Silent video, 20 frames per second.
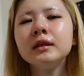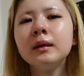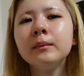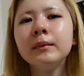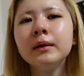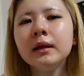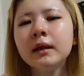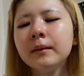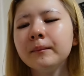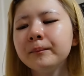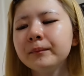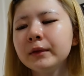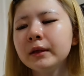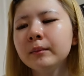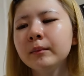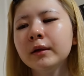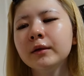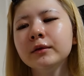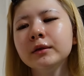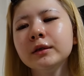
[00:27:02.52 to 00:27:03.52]
ちなみに、
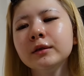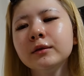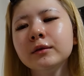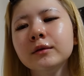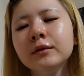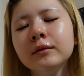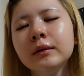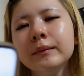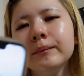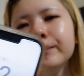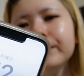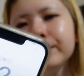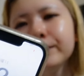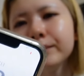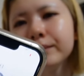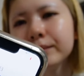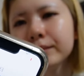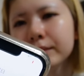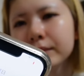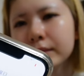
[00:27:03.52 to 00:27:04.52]
今の時刻は
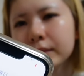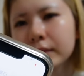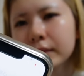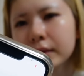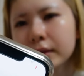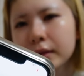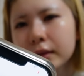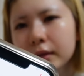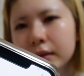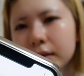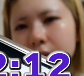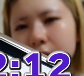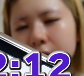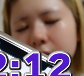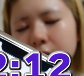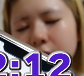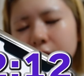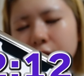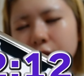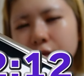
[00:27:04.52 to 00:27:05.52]

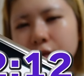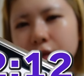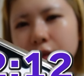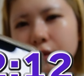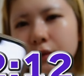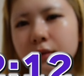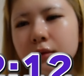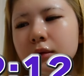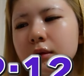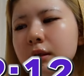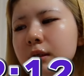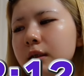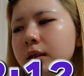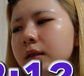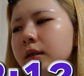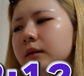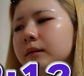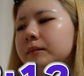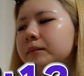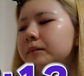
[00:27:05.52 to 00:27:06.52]
2時12分です。